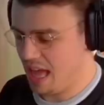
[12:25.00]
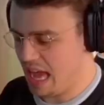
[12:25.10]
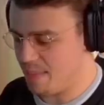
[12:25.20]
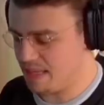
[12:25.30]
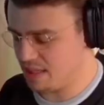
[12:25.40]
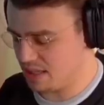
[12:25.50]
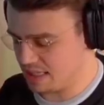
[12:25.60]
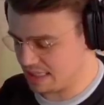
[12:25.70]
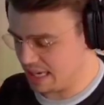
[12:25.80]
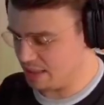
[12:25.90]
Ach, man sollte
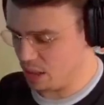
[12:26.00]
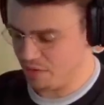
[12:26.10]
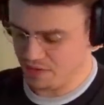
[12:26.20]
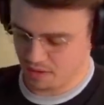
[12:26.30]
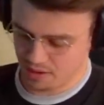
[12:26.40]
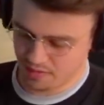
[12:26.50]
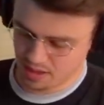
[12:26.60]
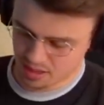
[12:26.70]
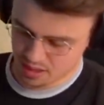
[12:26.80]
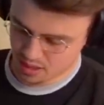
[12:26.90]
das gar nicht öffnen, oder
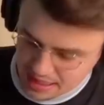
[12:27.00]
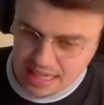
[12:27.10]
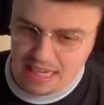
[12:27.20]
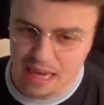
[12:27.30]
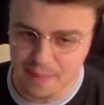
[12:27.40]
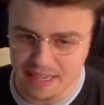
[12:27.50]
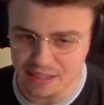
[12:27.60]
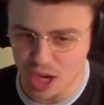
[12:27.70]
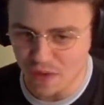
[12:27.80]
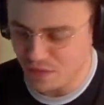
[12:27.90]
wie? Hier kann man
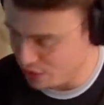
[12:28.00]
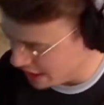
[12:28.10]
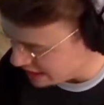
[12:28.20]
das öffnen und dann ist